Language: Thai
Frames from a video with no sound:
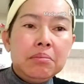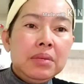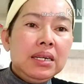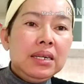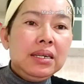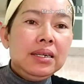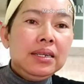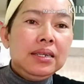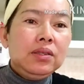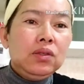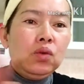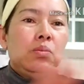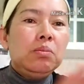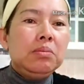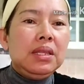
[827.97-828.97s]
มือ
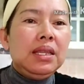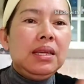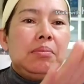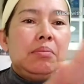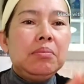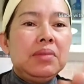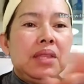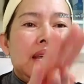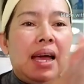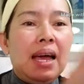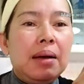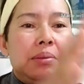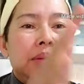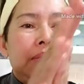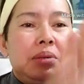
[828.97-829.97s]
นุ่มนิ่มนะ
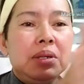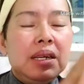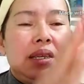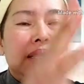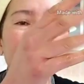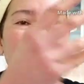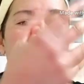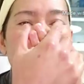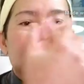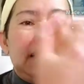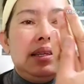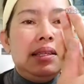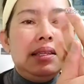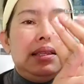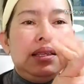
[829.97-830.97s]
คะเพื่อ
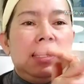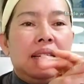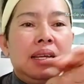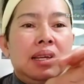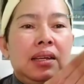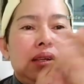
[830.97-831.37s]
นๆนะ